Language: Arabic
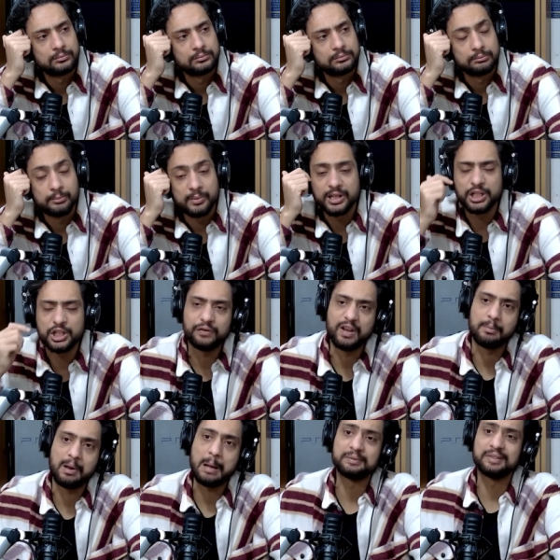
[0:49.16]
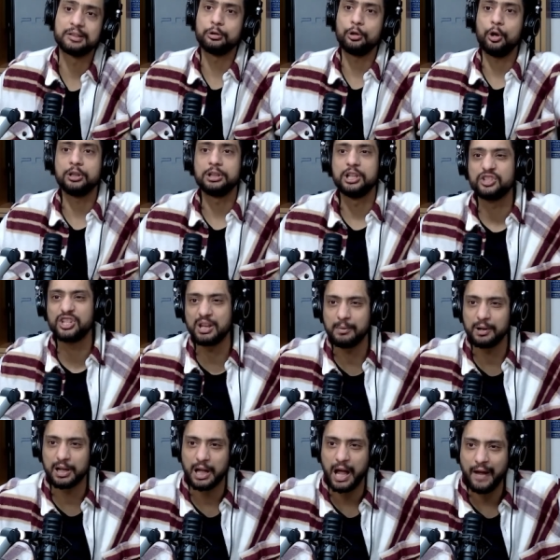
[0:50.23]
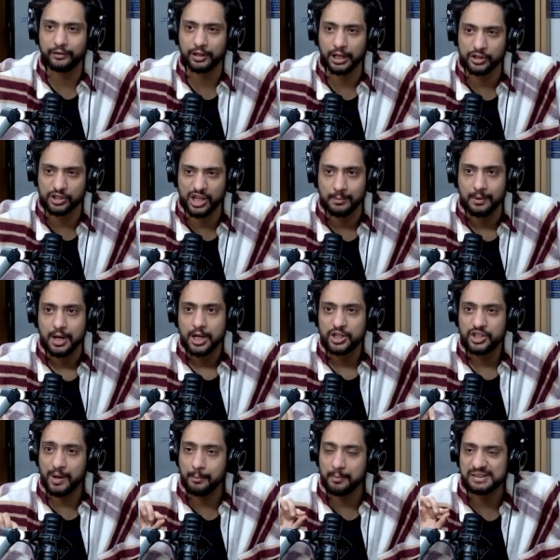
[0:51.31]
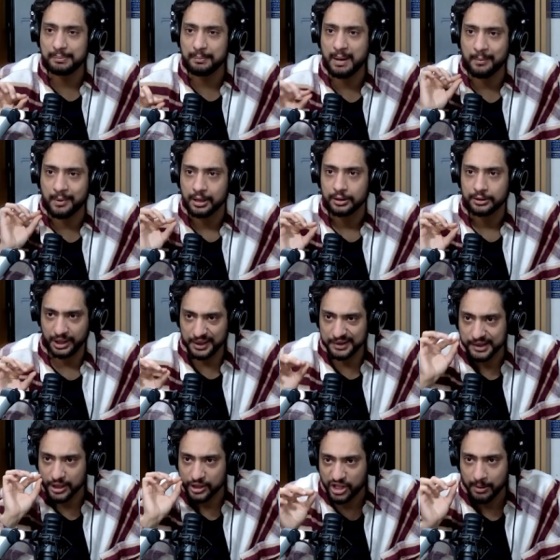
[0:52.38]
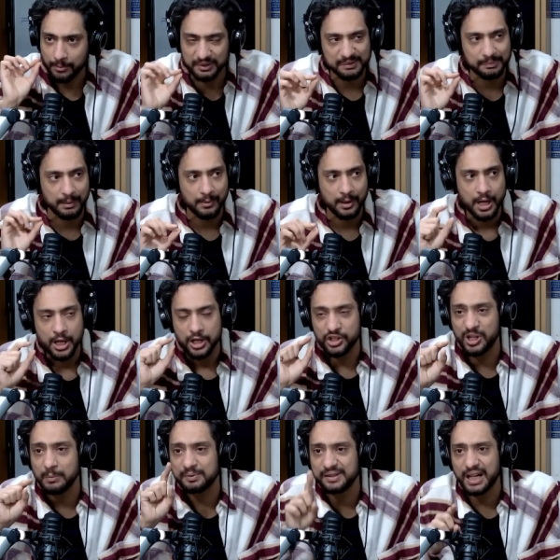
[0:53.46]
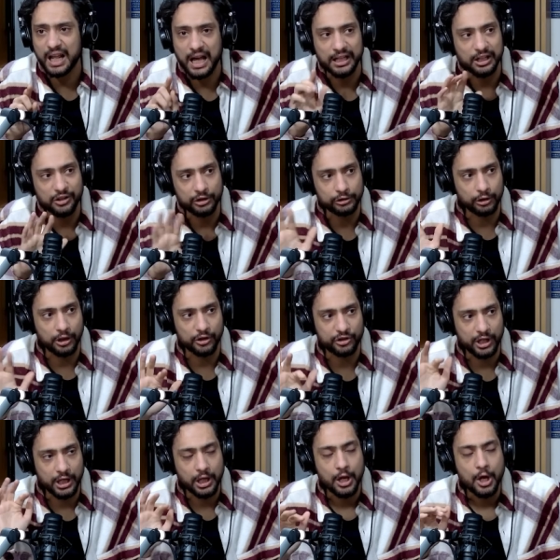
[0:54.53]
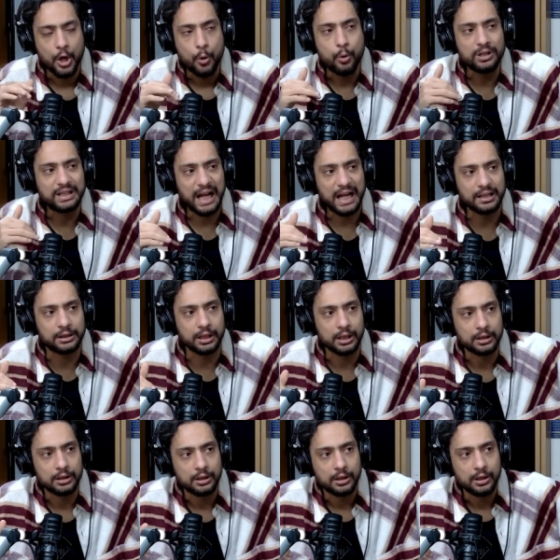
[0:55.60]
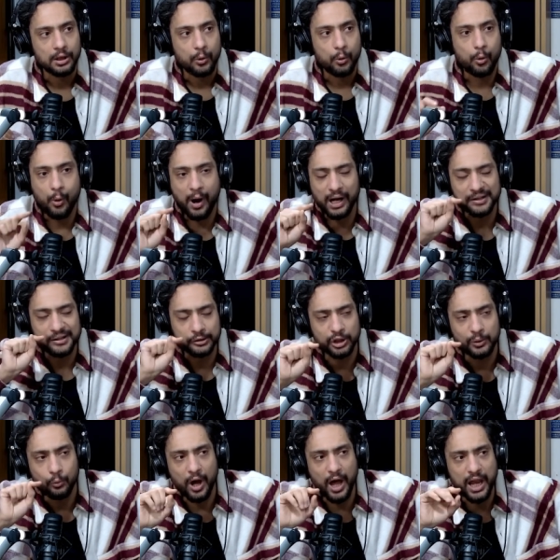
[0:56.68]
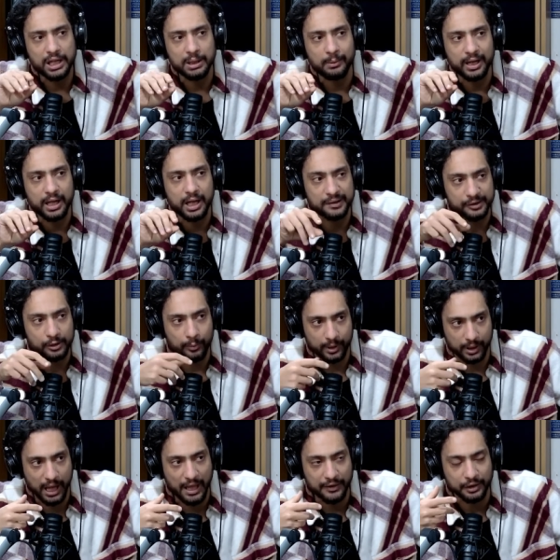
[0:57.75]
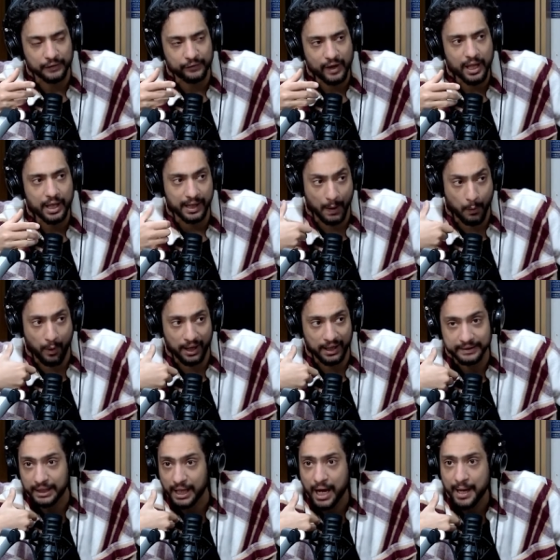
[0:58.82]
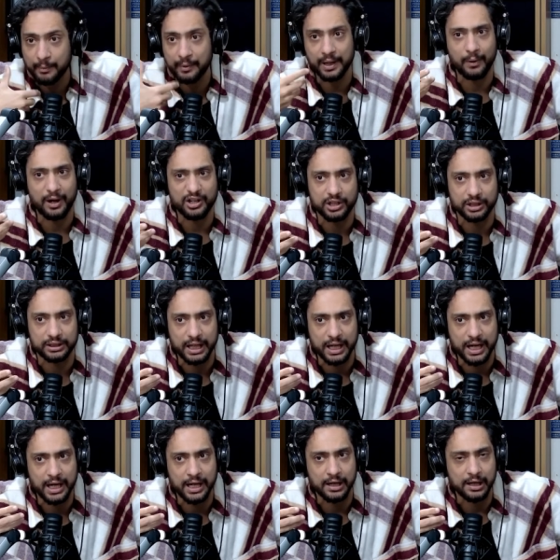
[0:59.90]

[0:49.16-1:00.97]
مانيش فاهم نهبط سطيو يحط لي جيم عرفتك جيم جيم سمامه تحسها جيم سمامه جيم زرقاء لا جدور شيء ويتعدى إيه. وعلى ستين معينه معناها اسكو إيه، هذا تسير روح للدار ما نروحش للدار